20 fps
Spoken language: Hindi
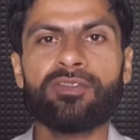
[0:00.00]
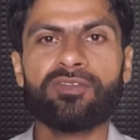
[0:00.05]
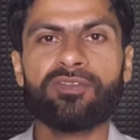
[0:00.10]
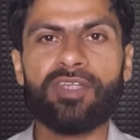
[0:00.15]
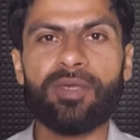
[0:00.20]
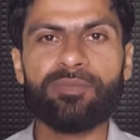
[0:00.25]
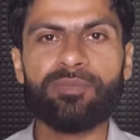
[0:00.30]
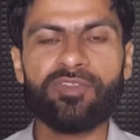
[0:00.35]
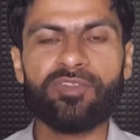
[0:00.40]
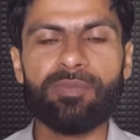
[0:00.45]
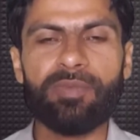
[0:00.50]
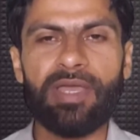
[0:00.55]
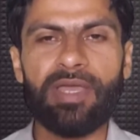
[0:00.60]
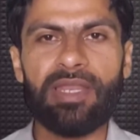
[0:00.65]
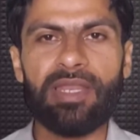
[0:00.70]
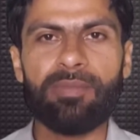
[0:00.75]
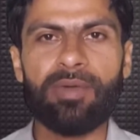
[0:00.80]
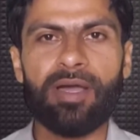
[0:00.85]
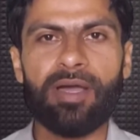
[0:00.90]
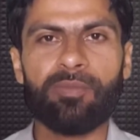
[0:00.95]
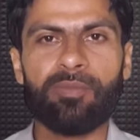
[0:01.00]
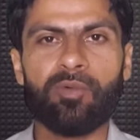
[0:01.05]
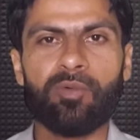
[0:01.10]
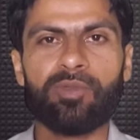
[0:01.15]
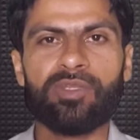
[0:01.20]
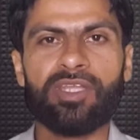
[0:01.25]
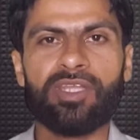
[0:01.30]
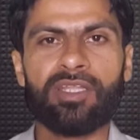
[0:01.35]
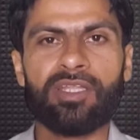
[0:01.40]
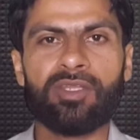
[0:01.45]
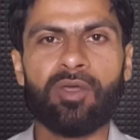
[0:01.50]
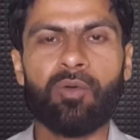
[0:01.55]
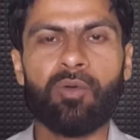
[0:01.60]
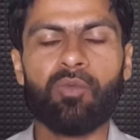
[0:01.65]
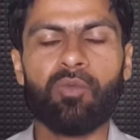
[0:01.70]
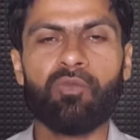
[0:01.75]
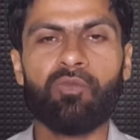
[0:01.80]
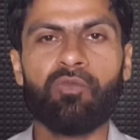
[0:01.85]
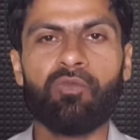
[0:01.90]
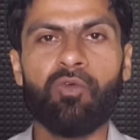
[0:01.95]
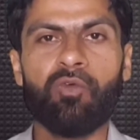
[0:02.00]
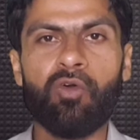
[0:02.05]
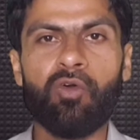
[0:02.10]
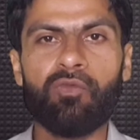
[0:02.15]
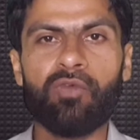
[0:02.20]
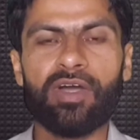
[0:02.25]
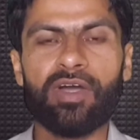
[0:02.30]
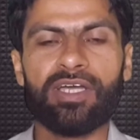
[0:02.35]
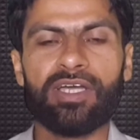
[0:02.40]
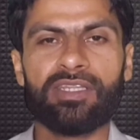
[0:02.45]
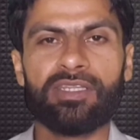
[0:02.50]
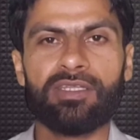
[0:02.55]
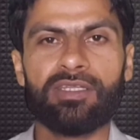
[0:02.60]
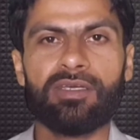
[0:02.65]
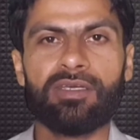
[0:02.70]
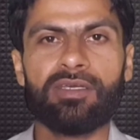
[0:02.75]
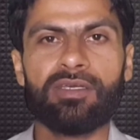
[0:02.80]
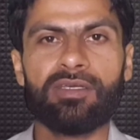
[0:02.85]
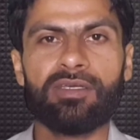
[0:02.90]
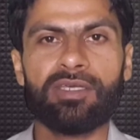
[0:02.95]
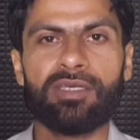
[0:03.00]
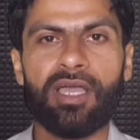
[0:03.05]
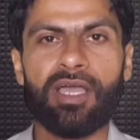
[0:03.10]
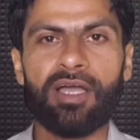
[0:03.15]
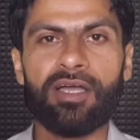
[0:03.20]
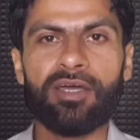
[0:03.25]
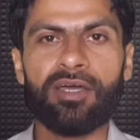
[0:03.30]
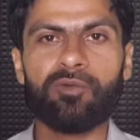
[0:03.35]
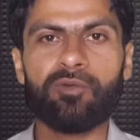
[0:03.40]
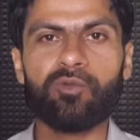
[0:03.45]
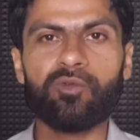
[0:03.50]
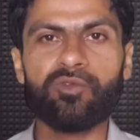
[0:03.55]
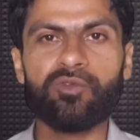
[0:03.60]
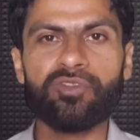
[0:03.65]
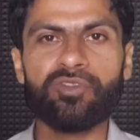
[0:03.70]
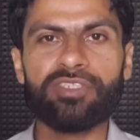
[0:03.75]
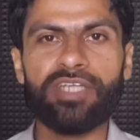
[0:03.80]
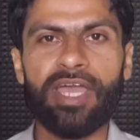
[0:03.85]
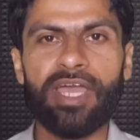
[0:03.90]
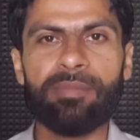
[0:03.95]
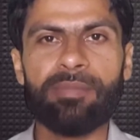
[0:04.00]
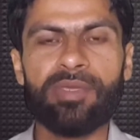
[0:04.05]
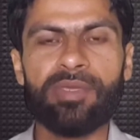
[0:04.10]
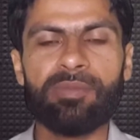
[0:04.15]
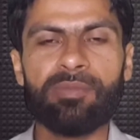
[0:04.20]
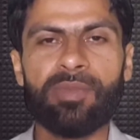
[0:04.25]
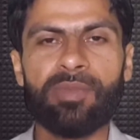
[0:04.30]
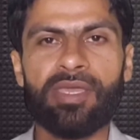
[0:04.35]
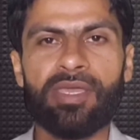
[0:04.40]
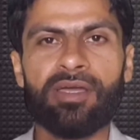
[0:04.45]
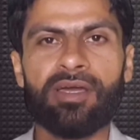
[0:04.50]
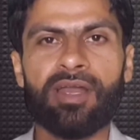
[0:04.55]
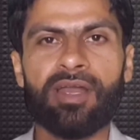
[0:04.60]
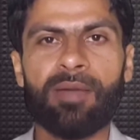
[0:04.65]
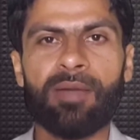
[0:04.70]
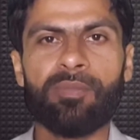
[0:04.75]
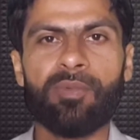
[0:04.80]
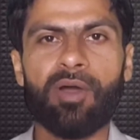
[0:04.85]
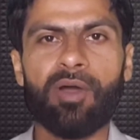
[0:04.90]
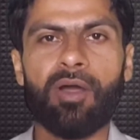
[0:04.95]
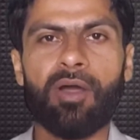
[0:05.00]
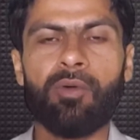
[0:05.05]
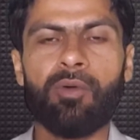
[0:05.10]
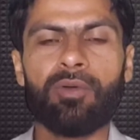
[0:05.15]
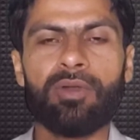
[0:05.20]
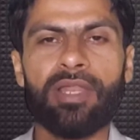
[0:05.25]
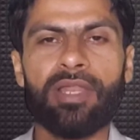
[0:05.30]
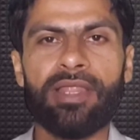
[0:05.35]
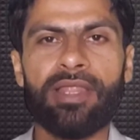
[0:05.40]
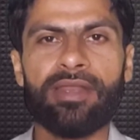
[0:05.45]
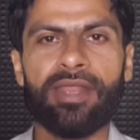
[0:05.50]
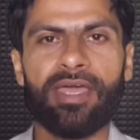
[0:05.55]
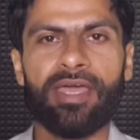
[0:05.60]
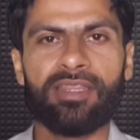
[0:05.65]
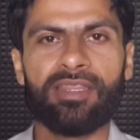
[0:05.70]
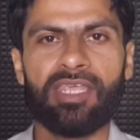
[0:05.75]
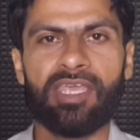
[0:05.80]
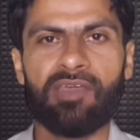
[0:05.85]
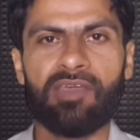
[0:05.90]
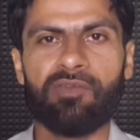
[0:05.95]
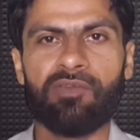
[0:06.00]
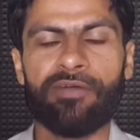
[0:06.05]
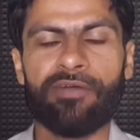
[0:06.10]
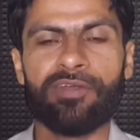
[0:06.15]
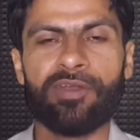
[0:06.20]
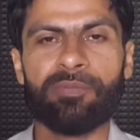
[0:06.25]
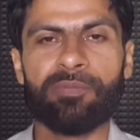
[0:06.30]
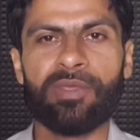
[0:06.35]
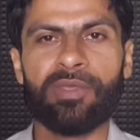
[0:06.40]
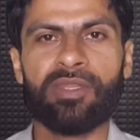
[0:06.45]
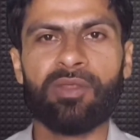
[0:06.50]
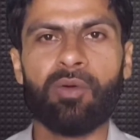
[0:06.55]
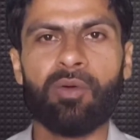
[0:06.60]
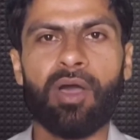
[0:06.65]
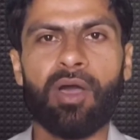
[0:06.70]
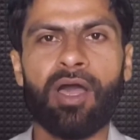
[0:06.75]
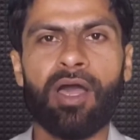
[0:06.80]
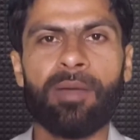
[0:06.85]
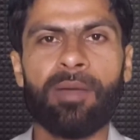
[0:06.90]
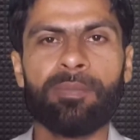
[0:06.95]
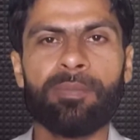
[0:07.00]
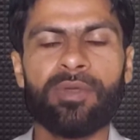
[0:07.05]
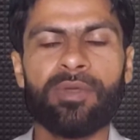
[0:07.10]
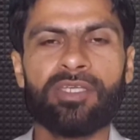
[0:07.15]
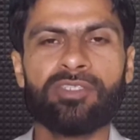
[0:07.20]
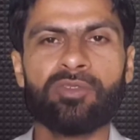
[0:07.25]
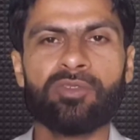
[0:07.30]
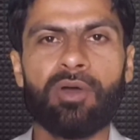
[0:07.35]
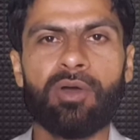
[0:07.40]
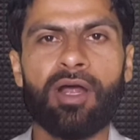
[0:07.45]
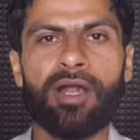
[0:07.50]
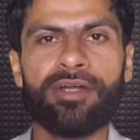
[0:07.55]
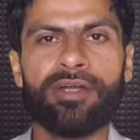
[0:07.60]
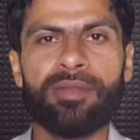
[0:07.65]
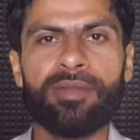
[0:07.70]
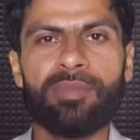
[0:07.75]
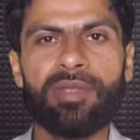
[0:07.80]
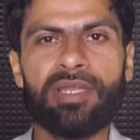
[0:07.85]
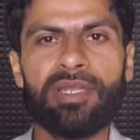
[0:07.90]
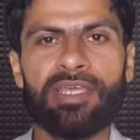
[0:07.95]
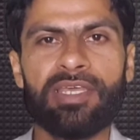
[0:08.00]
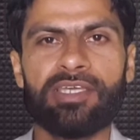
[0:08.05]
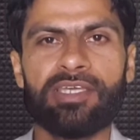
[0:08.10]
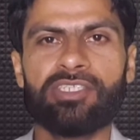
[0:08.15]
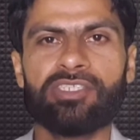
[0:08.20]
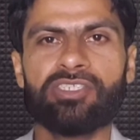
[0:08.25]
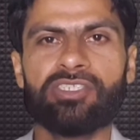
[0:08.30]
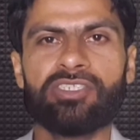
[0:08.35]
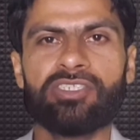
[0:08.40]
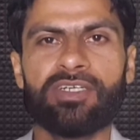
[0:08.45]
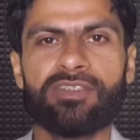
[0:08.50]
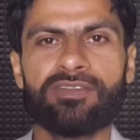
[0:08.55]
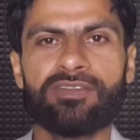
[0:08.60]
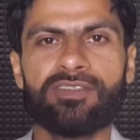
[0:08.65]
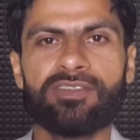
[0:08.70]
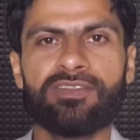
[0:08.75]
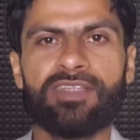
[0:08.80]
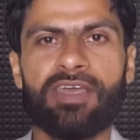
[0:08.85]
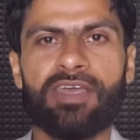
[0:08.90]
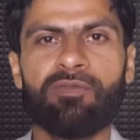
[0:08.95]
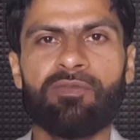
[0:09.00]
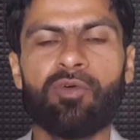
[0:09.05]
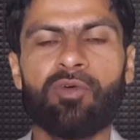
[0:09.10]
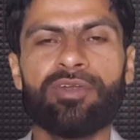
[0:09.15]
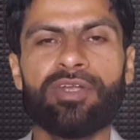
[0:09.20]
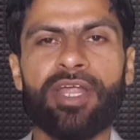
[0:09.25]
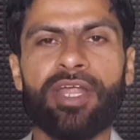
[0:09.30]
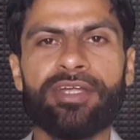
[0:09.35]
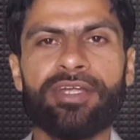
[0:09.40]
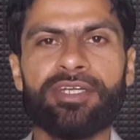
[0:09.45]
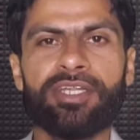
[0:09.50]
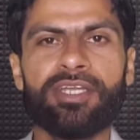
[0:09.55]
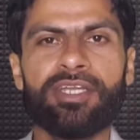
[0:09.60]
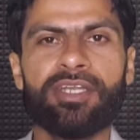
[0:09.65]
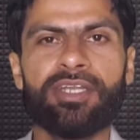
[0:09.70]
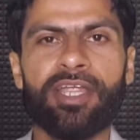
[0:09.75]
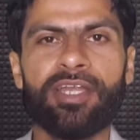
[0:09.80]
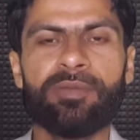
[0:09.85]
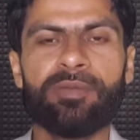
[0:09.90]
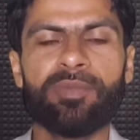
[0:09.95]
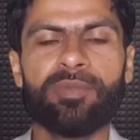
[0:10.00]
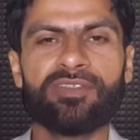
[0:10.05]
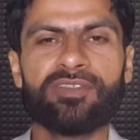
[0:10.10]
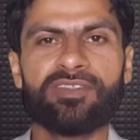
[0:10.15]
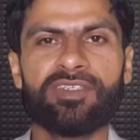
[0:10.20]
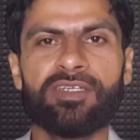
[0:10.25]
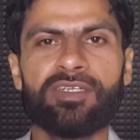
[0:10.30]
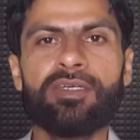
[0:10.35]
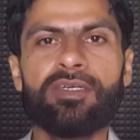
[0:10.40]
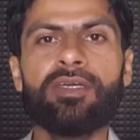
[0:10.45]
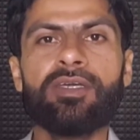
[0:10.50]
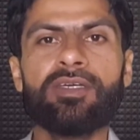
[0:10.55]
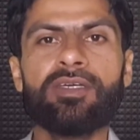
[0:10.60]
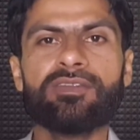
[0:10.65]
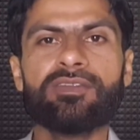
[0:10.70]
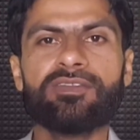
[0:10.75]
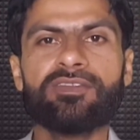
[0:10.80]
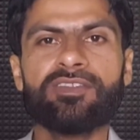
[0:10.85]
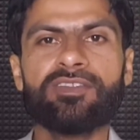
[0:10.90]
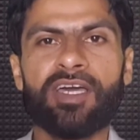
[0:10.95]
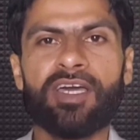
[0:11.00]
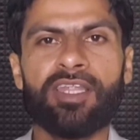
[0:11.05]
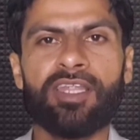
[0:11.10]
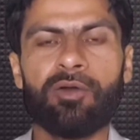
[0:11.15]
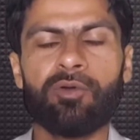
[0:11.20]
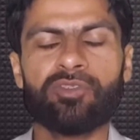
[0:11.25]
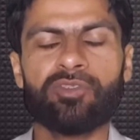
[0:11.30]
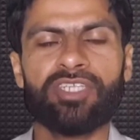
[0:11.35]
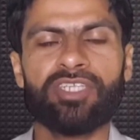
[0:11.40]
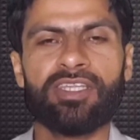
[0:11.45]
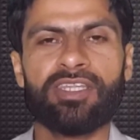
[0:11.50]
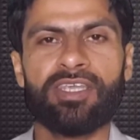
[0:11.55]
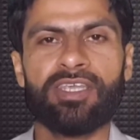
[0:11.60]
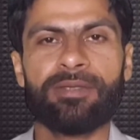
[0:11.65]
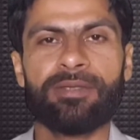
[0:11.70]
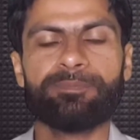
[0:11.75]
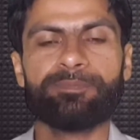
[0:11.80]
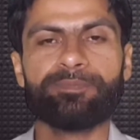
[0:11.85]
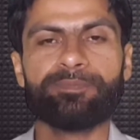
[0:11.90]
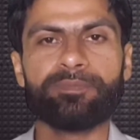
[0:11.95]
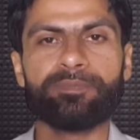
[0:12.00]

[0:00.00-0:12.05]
सबसे पहले मैं आपको बताता हूँ वो वक्त कि अगर उस टाइमिंग में अगर आप ऑनलाइन रहते हैं फाइवर पे तो आपके जो ऑर्डर मिलने के चांसेस हैं वो 99 परसेंट ज़्यादा हो जाते हैं